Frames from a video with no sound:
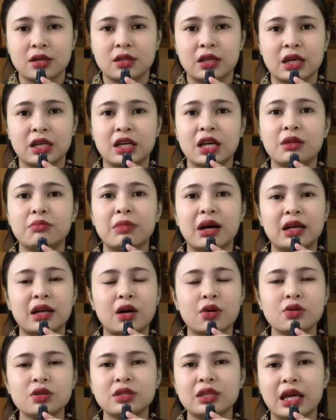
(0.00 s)
Thì khi mà
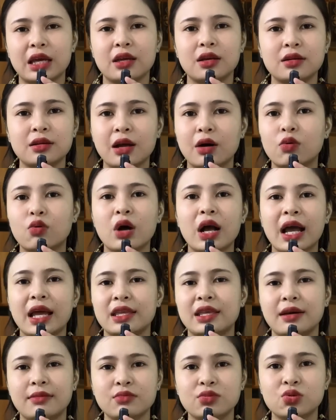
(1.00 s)
nói vậy đâu có
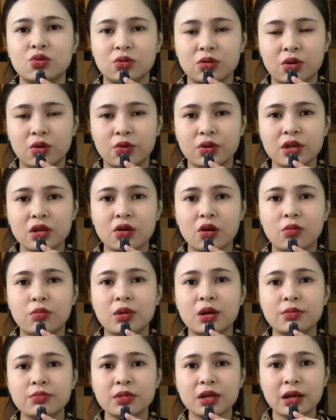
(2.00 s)
ai dám xua đuổi với
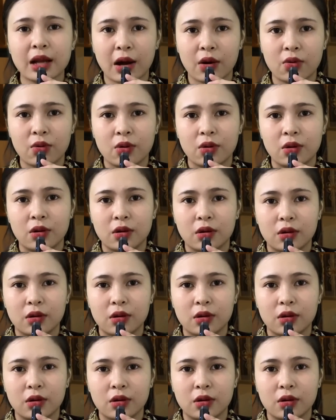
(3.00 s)
con bướm đó đâu.